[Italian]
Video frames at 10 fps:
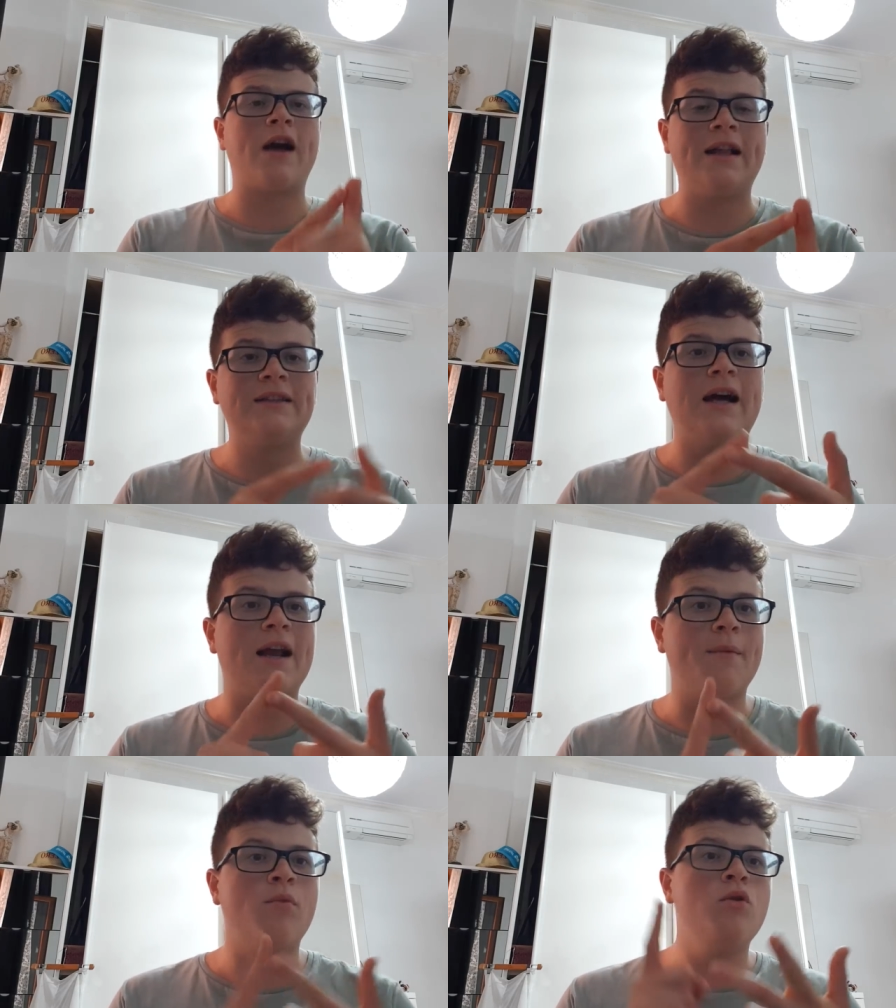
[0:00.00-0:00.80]

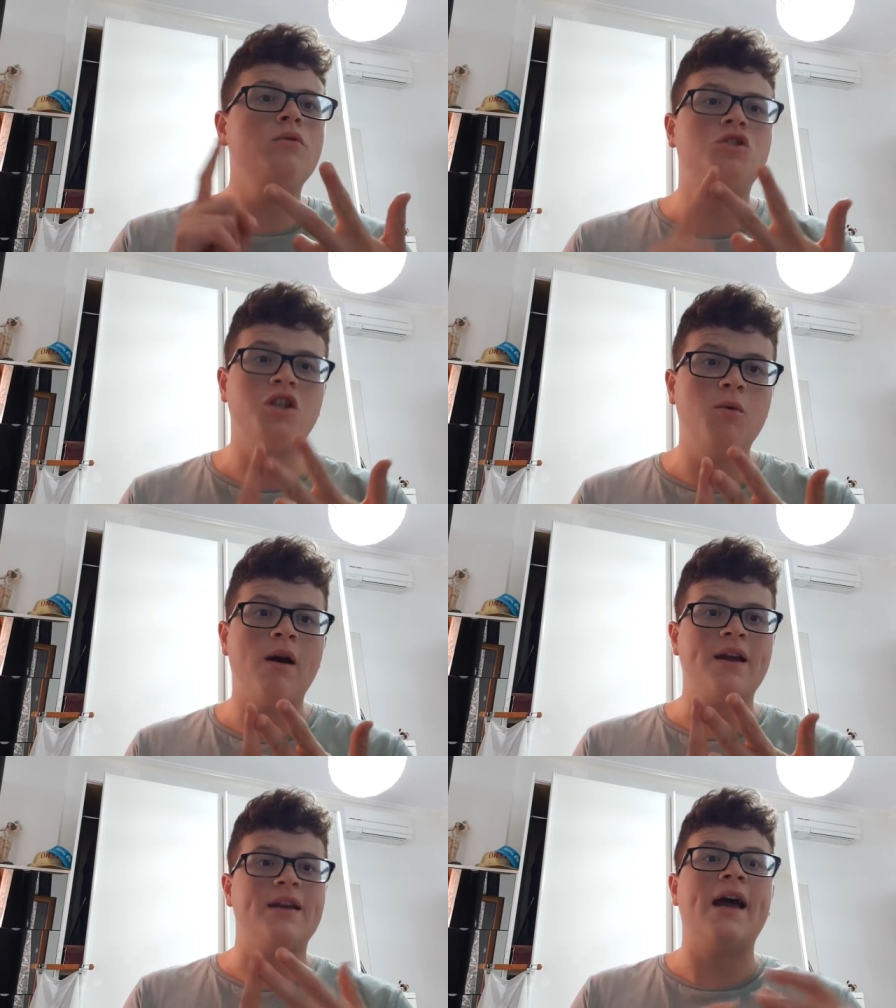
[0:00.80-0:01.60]

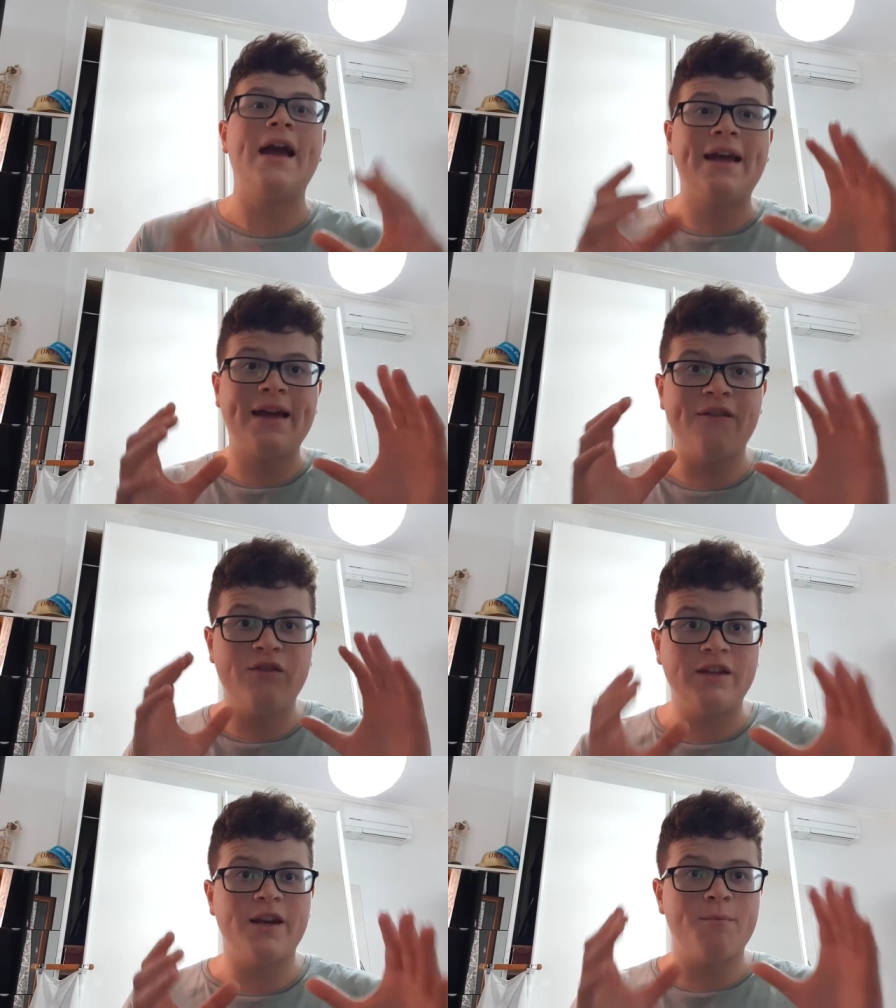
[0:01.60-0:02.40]
Caldara-Bonucci-Guain e che
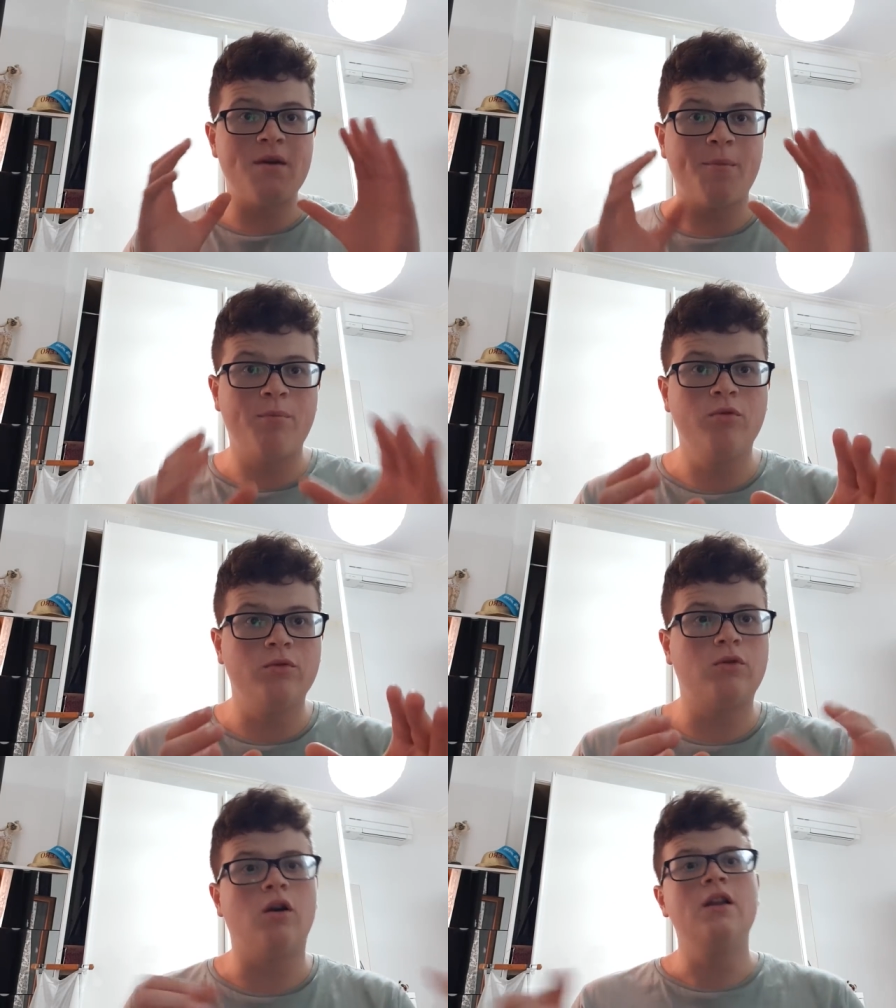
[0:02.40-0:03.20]
vedrebbe
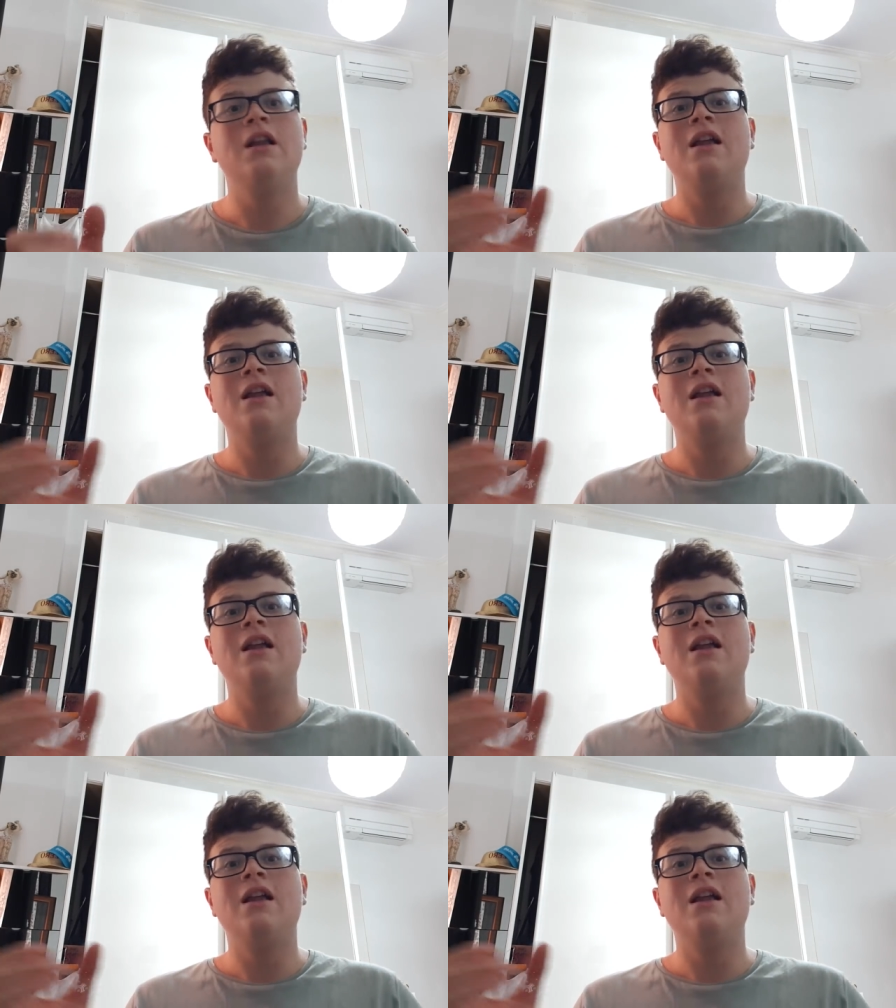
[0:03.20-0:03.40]
appunto